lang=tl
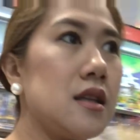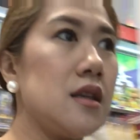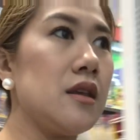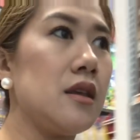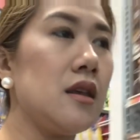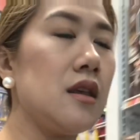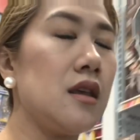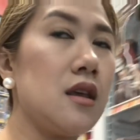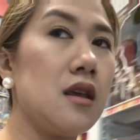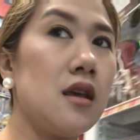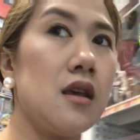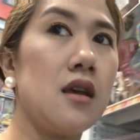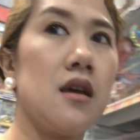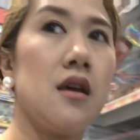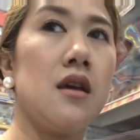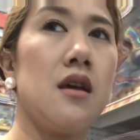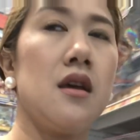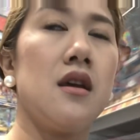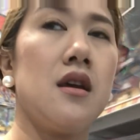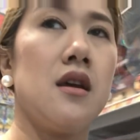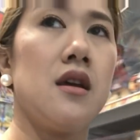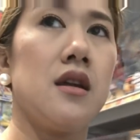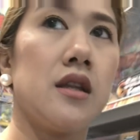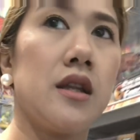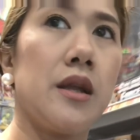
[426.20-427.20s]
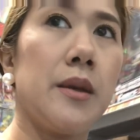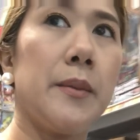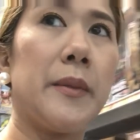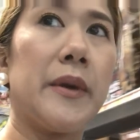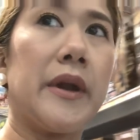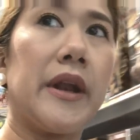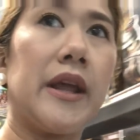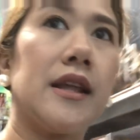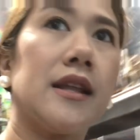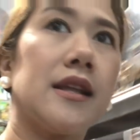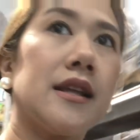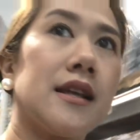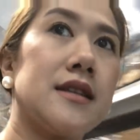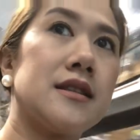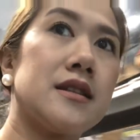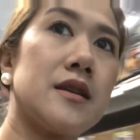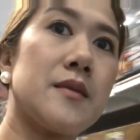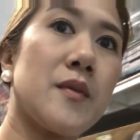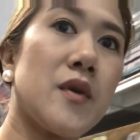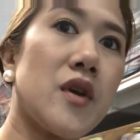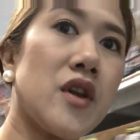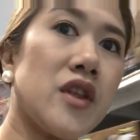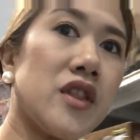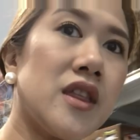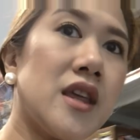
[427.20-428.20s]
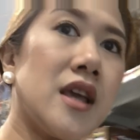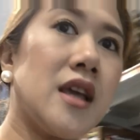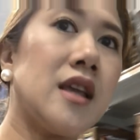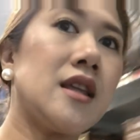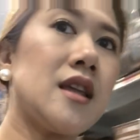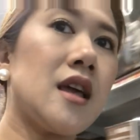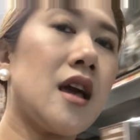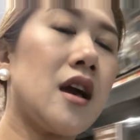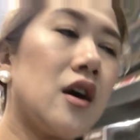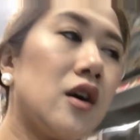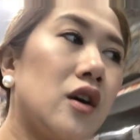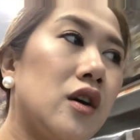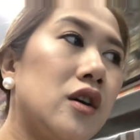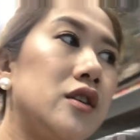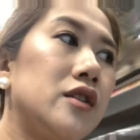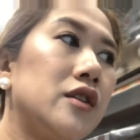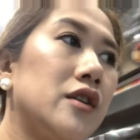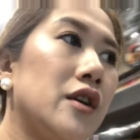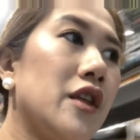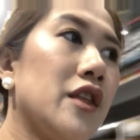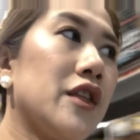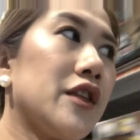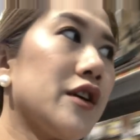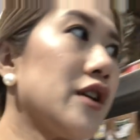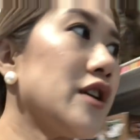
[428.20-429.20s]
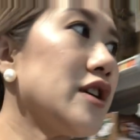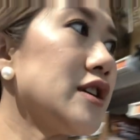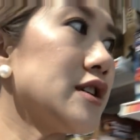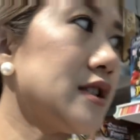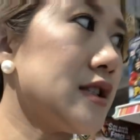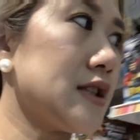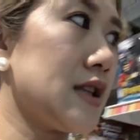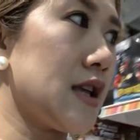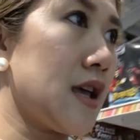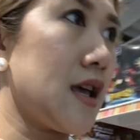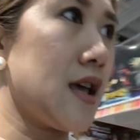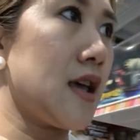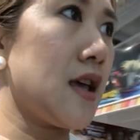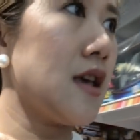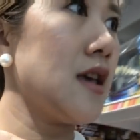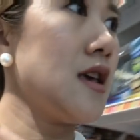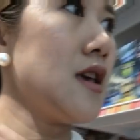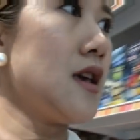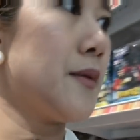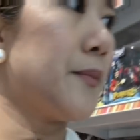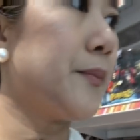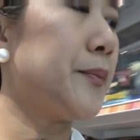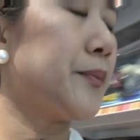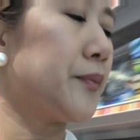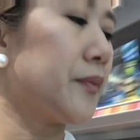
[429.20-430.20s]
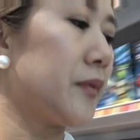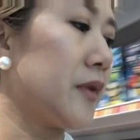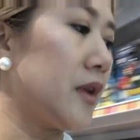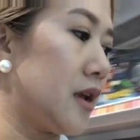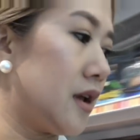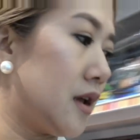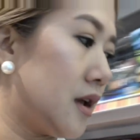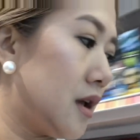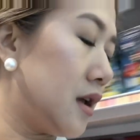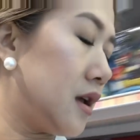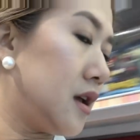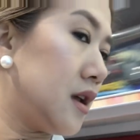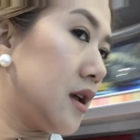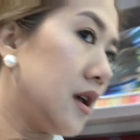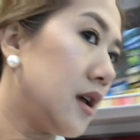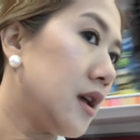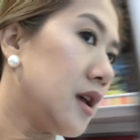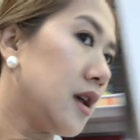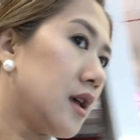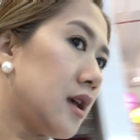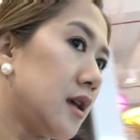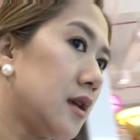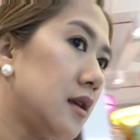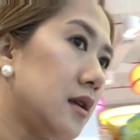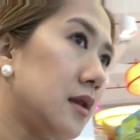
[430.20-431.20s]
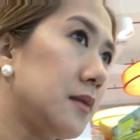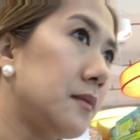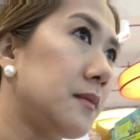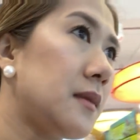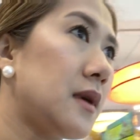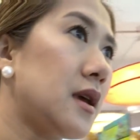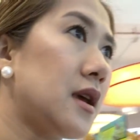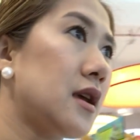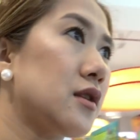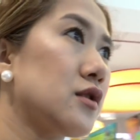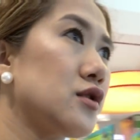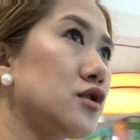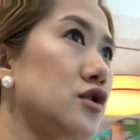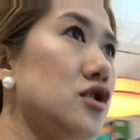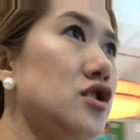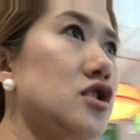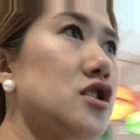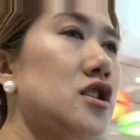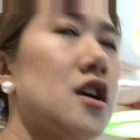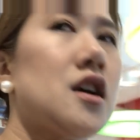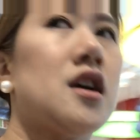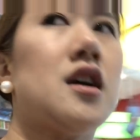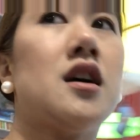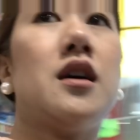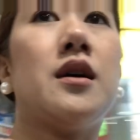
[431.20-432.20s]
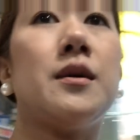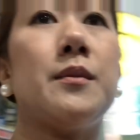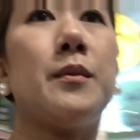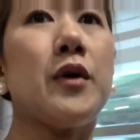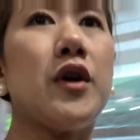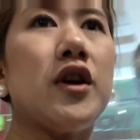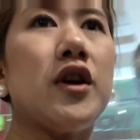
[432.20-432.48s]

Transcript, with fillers: ni, ni Brent kasi birthday niya on Thursday. And meron siyang